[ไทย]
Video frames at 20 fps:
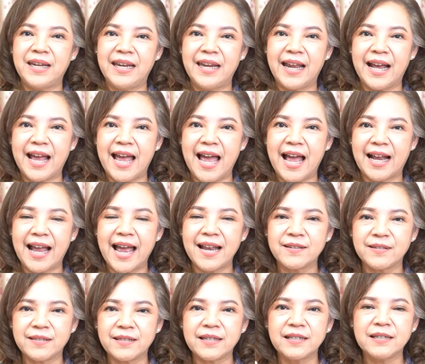นี้นะคะการ
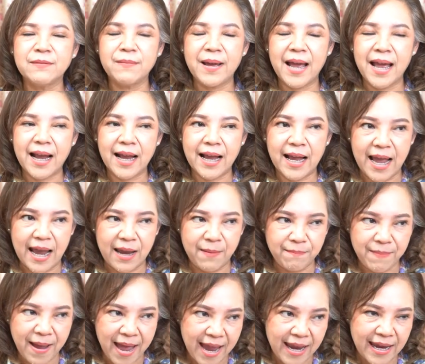ซื้อมาขาย
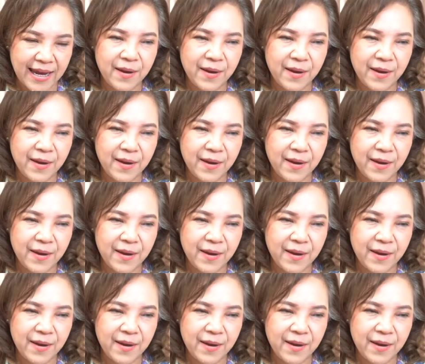ไป